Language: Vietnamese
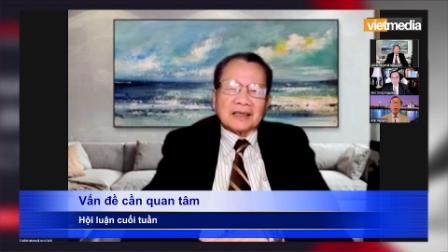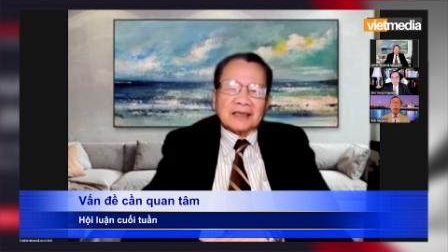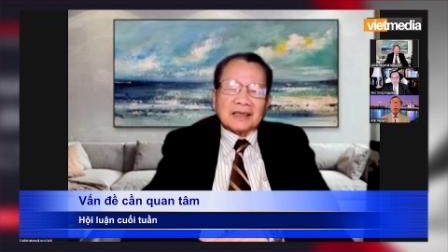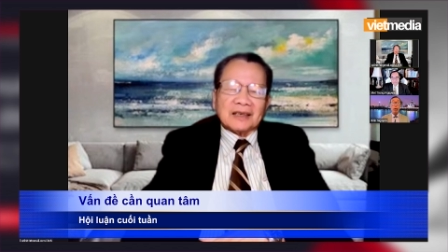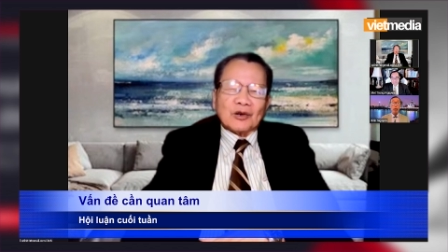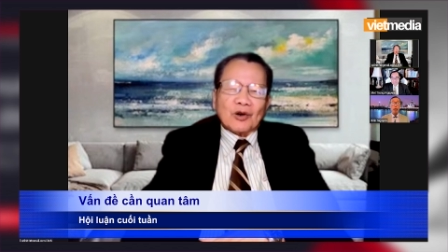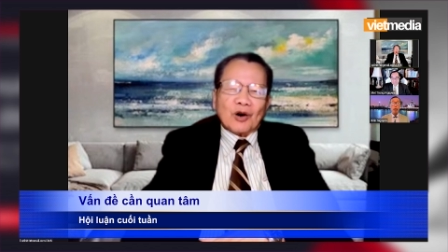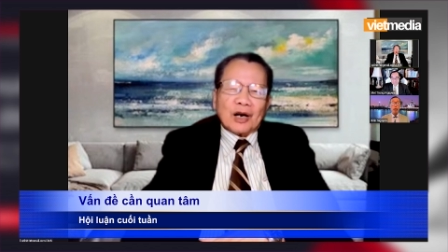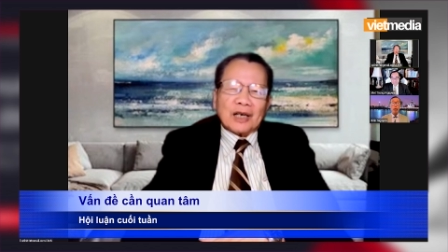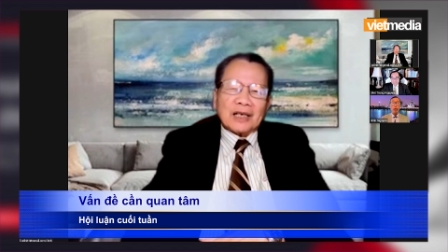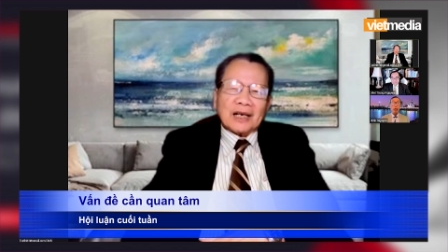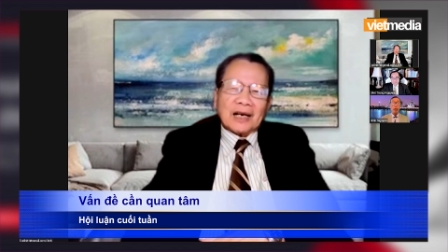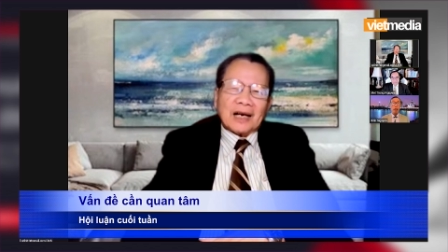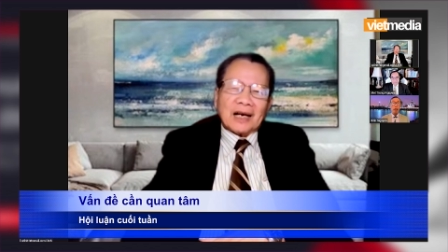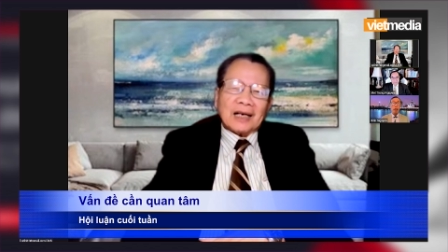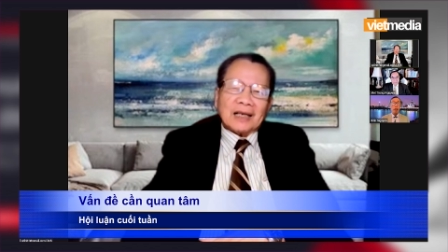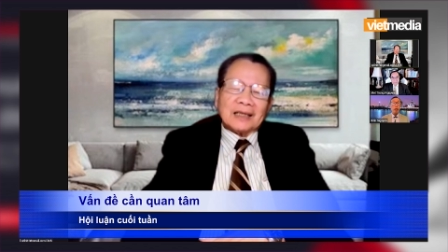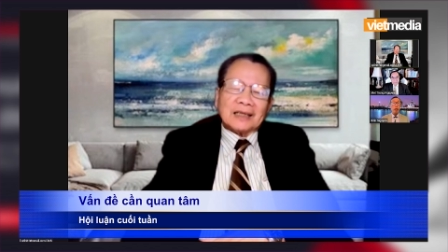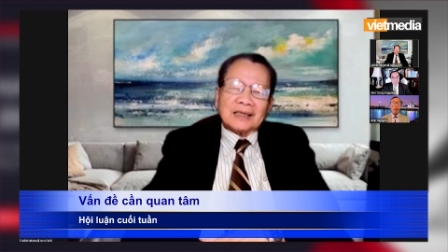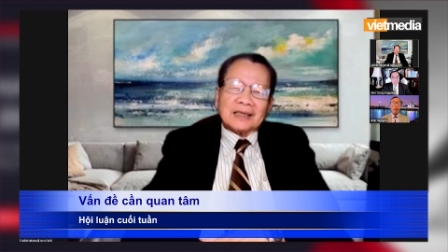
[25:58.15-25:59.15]
gọi
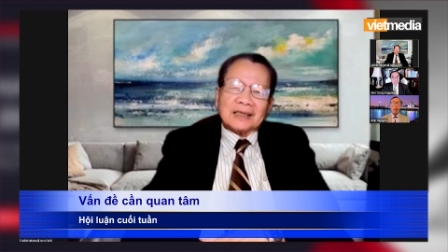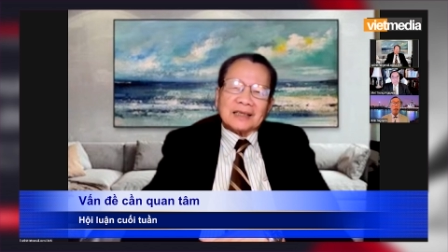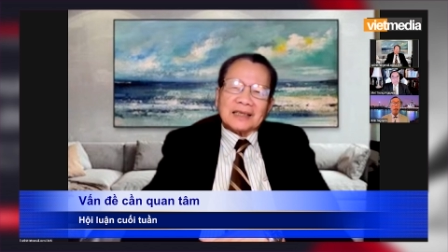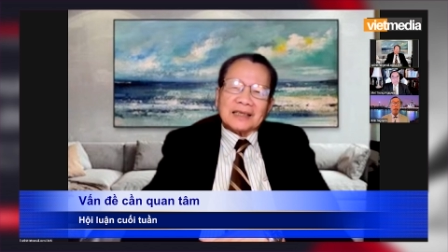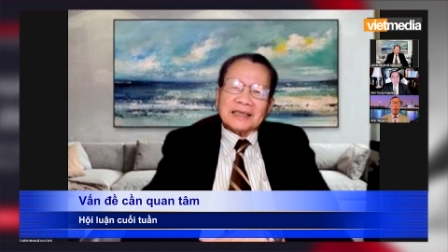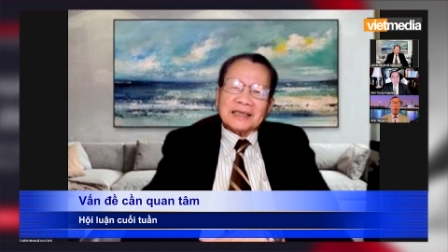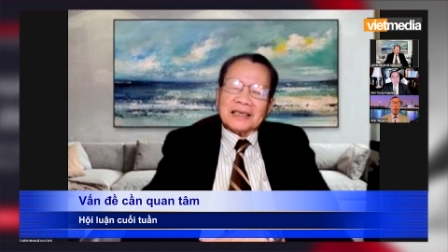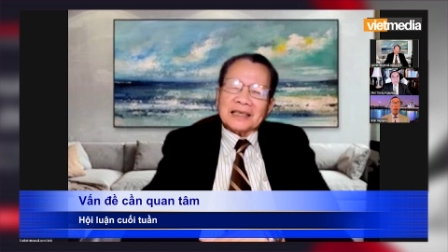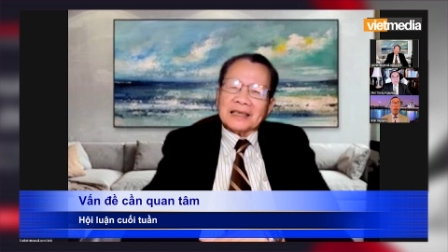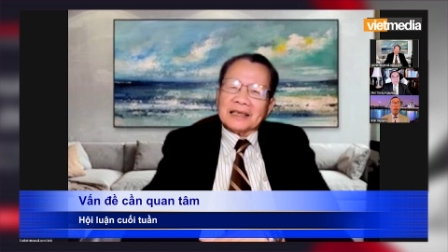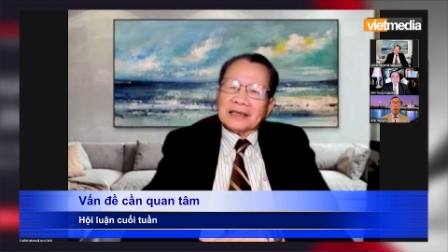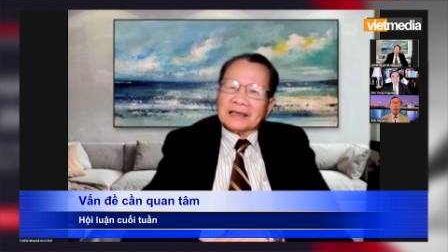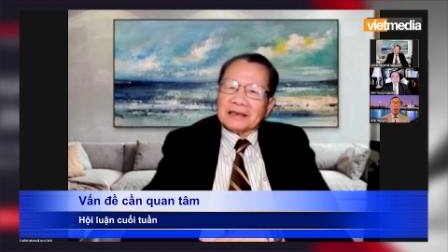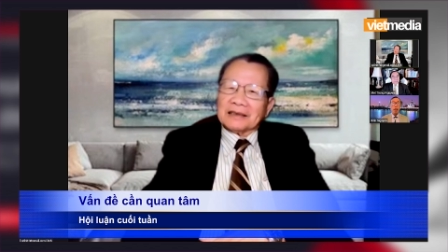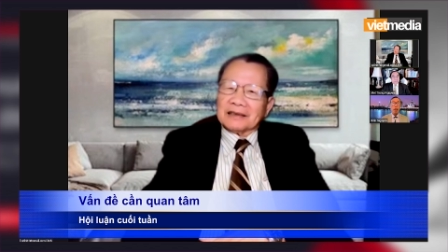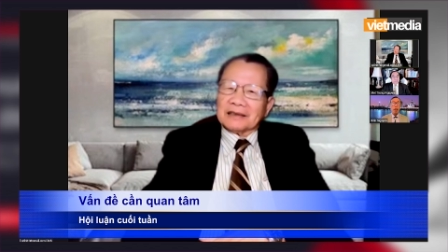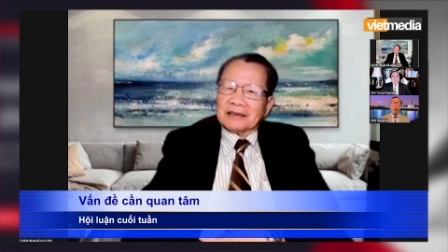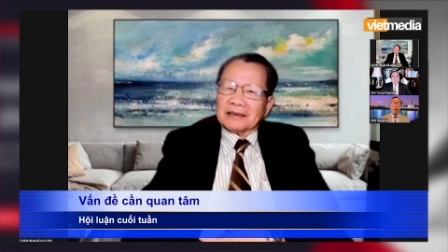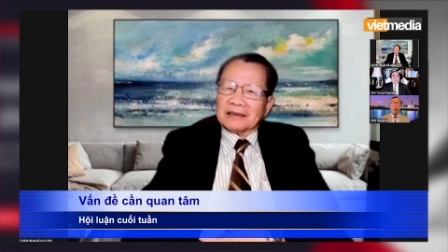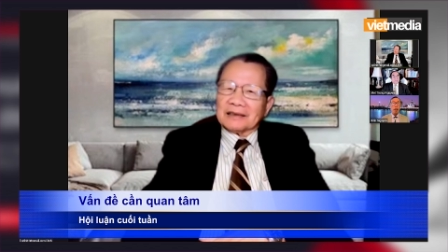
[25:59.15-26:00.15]
là cái gì
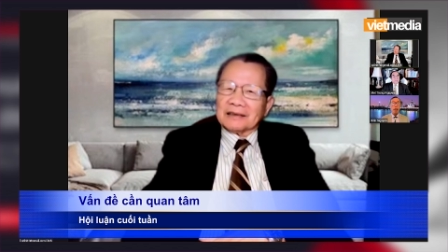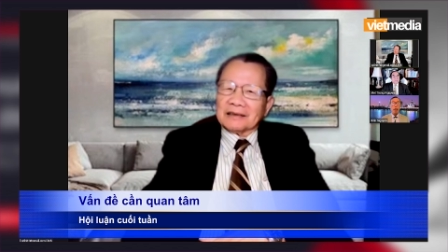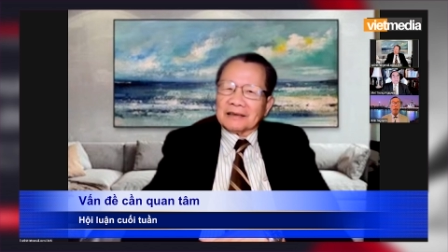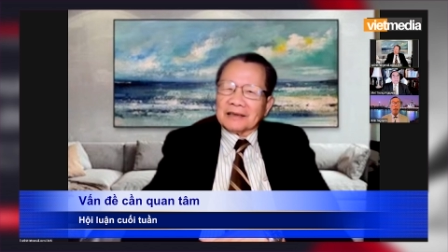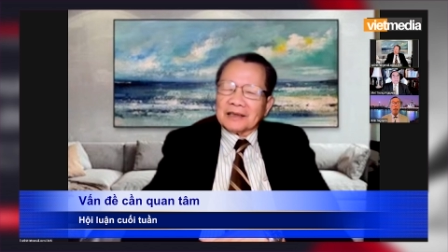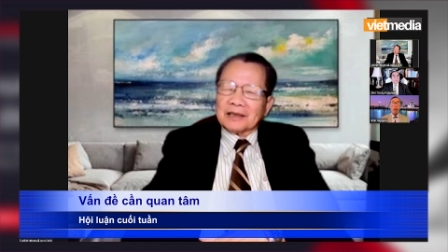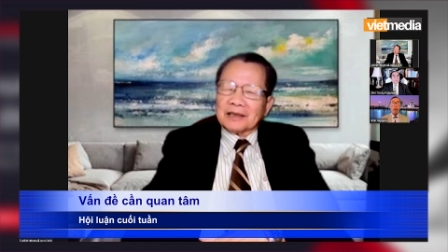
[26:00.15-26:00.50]
uh,